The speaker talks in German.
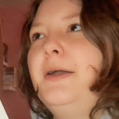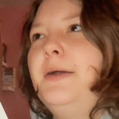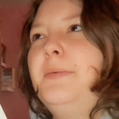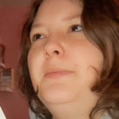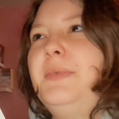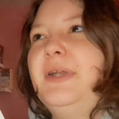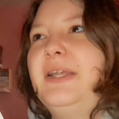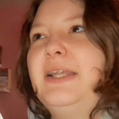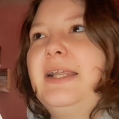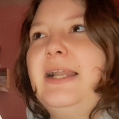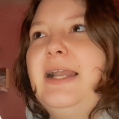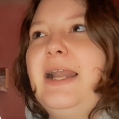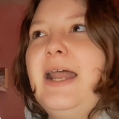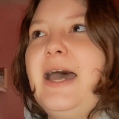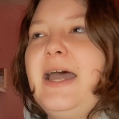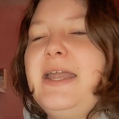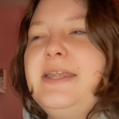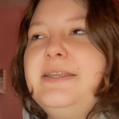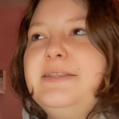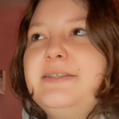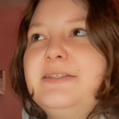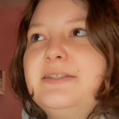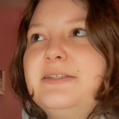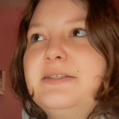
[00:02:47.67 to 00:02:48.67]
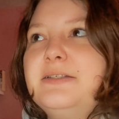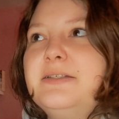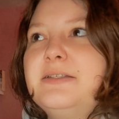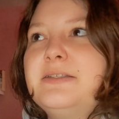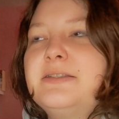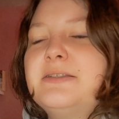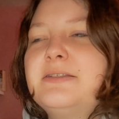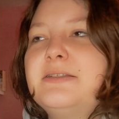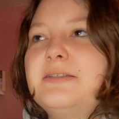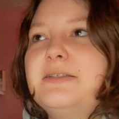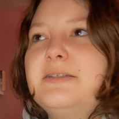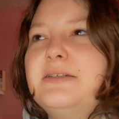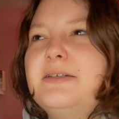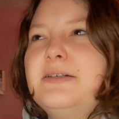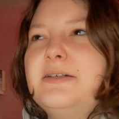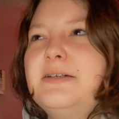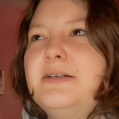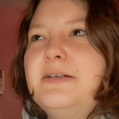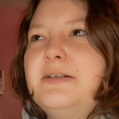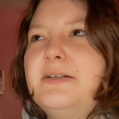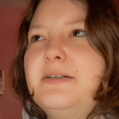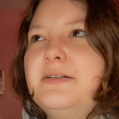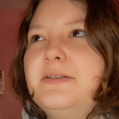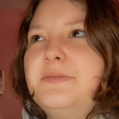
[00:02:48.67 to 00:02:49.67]
begleitet
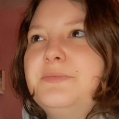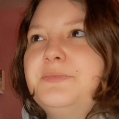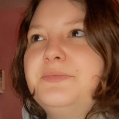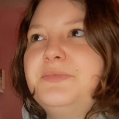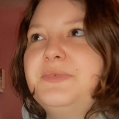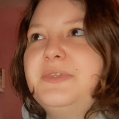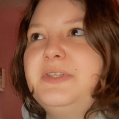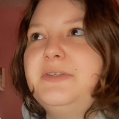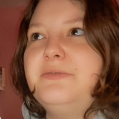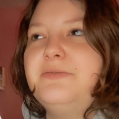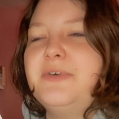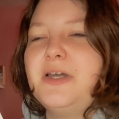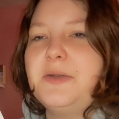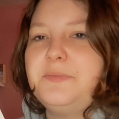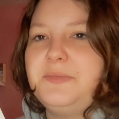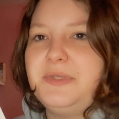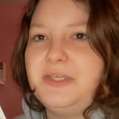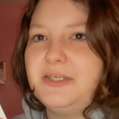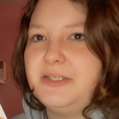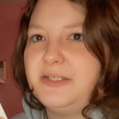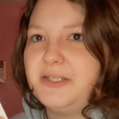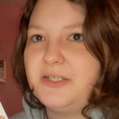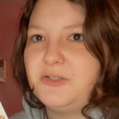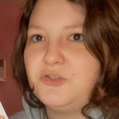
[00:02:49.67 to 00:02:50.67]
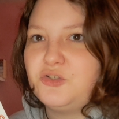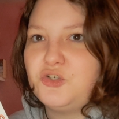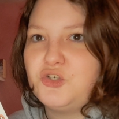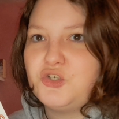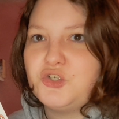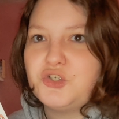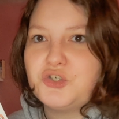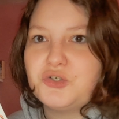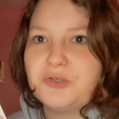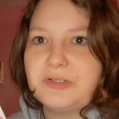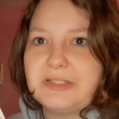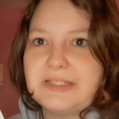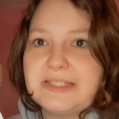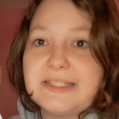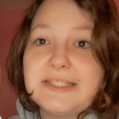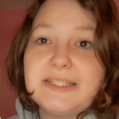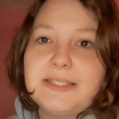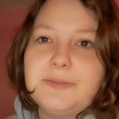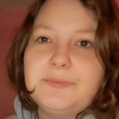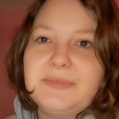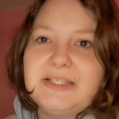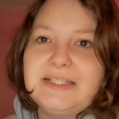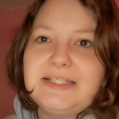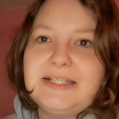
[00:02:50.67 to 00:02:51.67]
ähm, die Familie natürlich schon
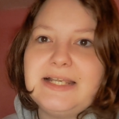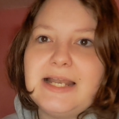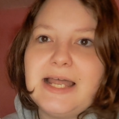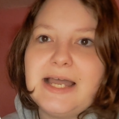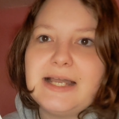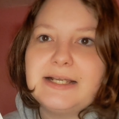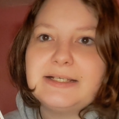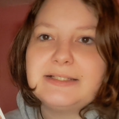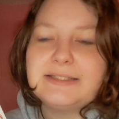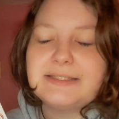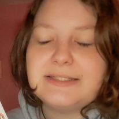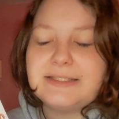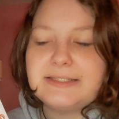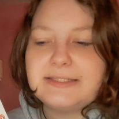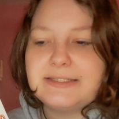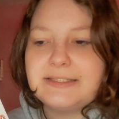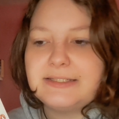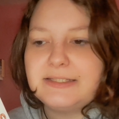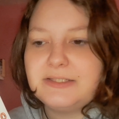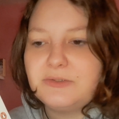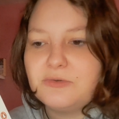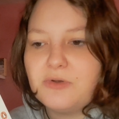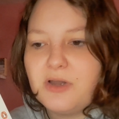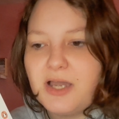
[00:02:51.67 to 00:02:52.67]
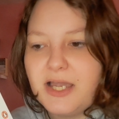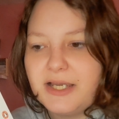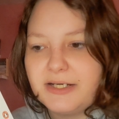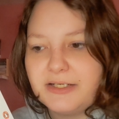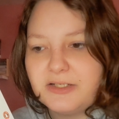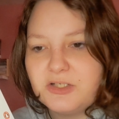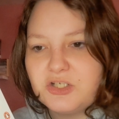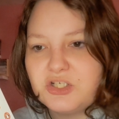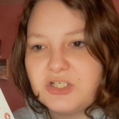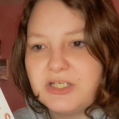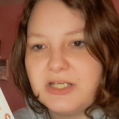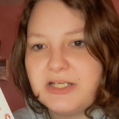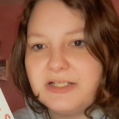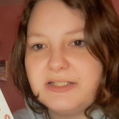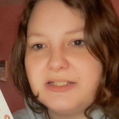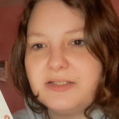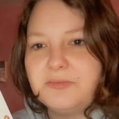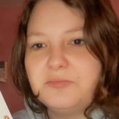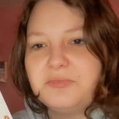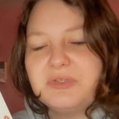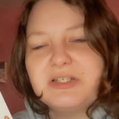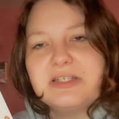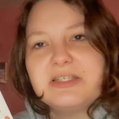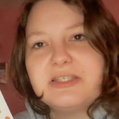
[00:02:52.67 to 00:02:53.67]
ziemlich lang. Sie ist nicht nur Angestellte
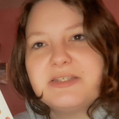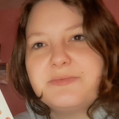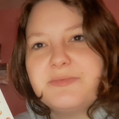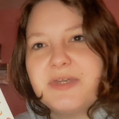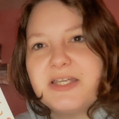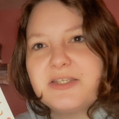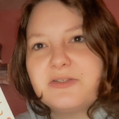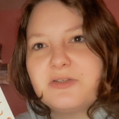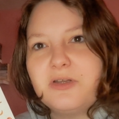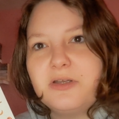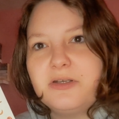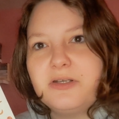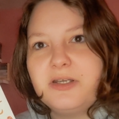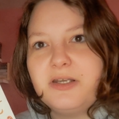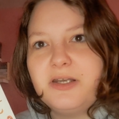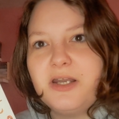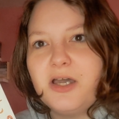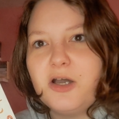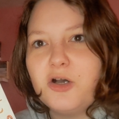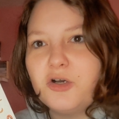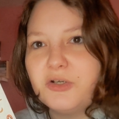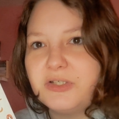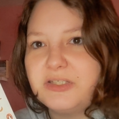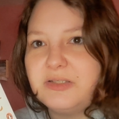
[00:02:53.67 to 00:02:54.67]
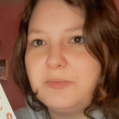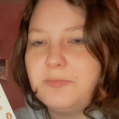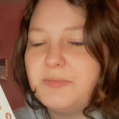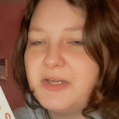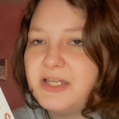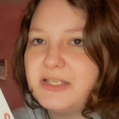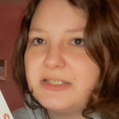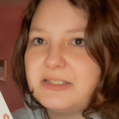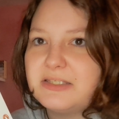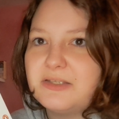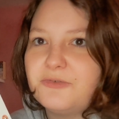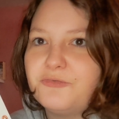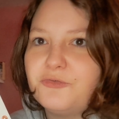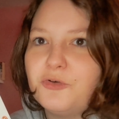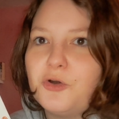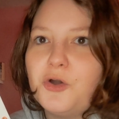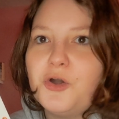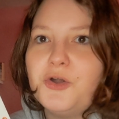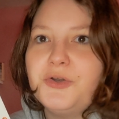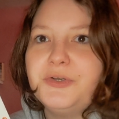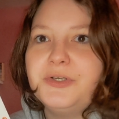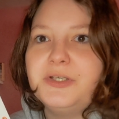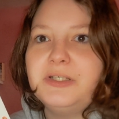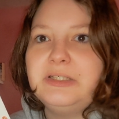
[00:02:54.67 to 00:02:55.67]
im Prisma, sondern auch die beste
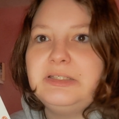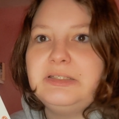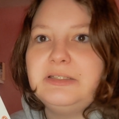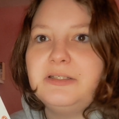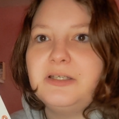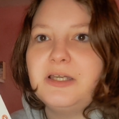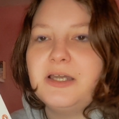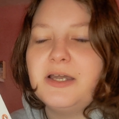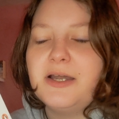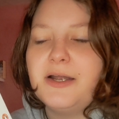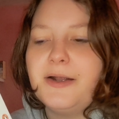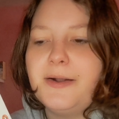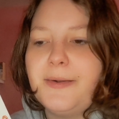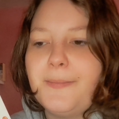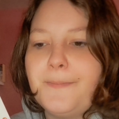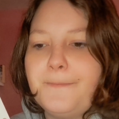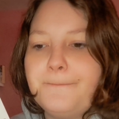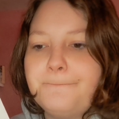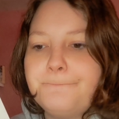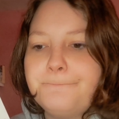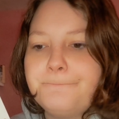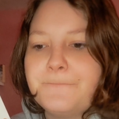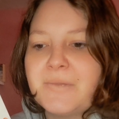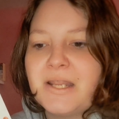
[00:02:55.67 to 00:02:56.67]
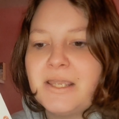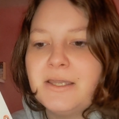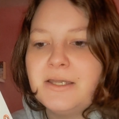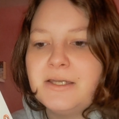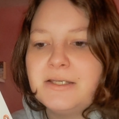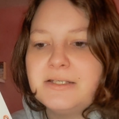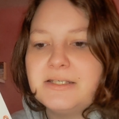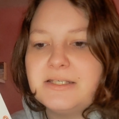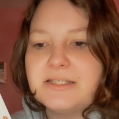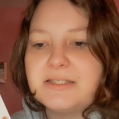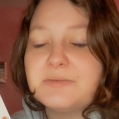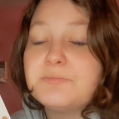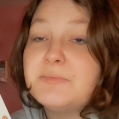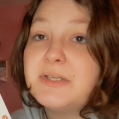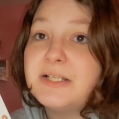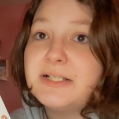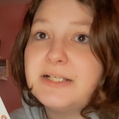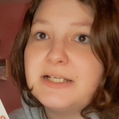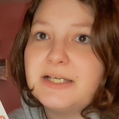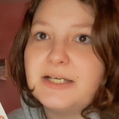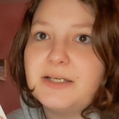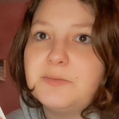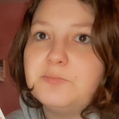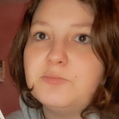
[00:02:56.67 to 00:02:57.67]
Freundin ähm, des
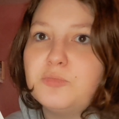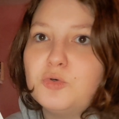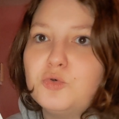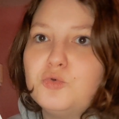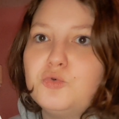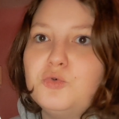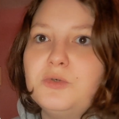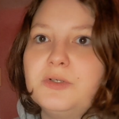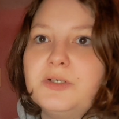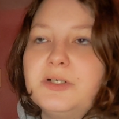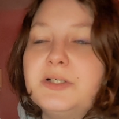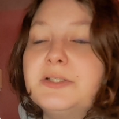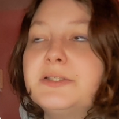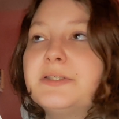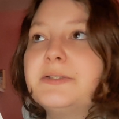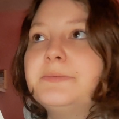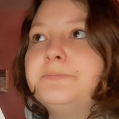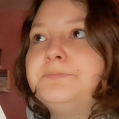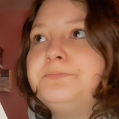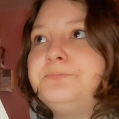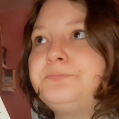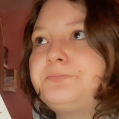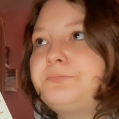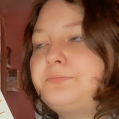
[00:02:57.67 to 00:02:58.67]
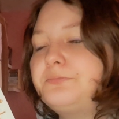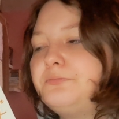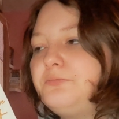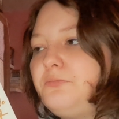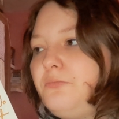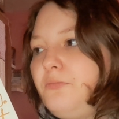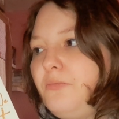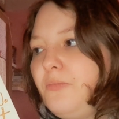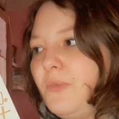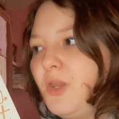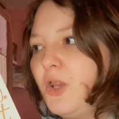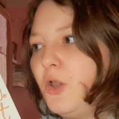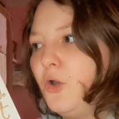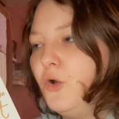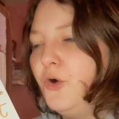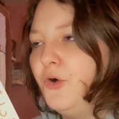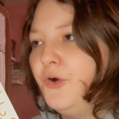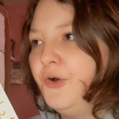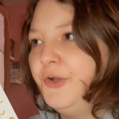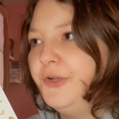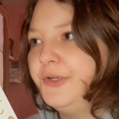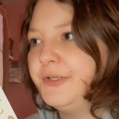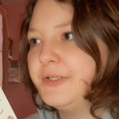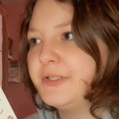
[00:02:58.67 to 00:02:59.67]
mittleren Bruders.
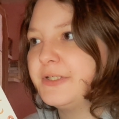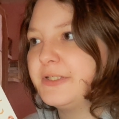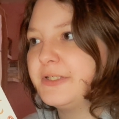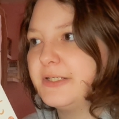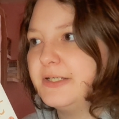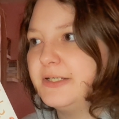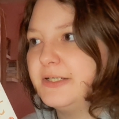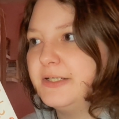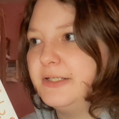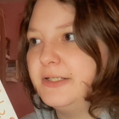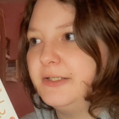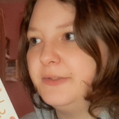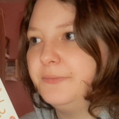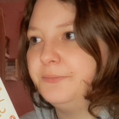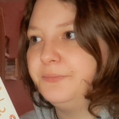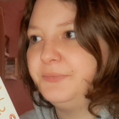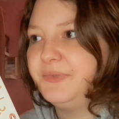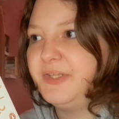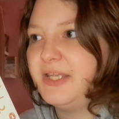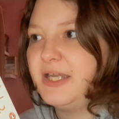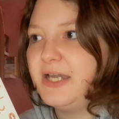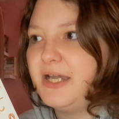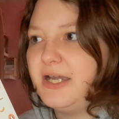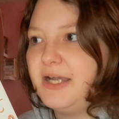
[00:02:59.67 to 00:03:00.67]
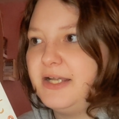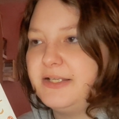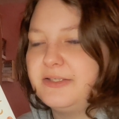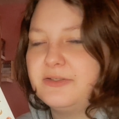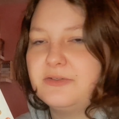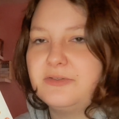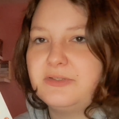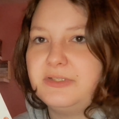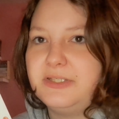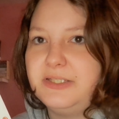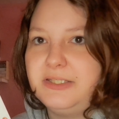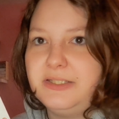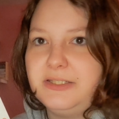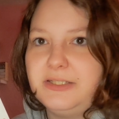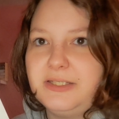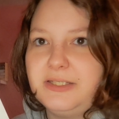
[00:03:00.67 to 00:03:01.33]
Und ähm, ja, also sie